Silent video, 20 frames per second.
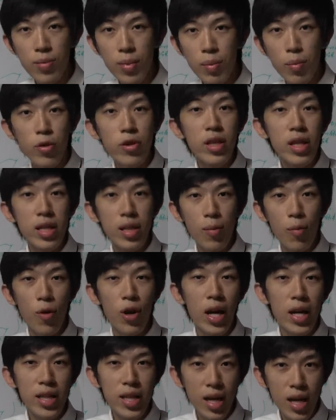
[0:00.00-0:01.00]
まあ、持ってきても
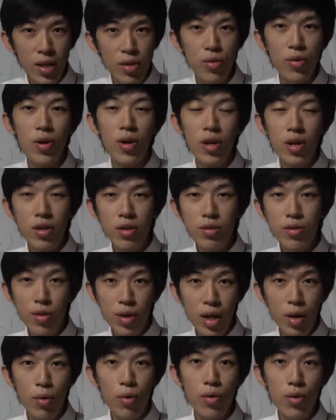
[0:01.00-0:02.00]
らえたらという
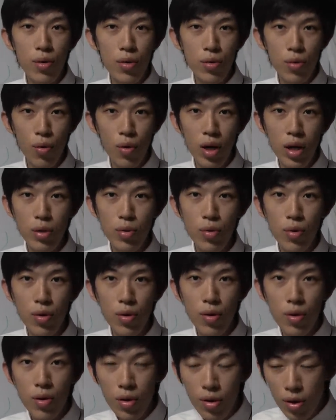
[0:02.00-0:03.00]
のがこの動画投
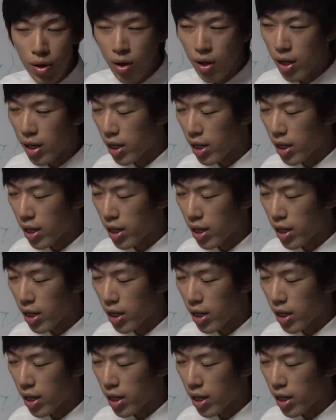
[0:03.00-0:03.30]
稿の、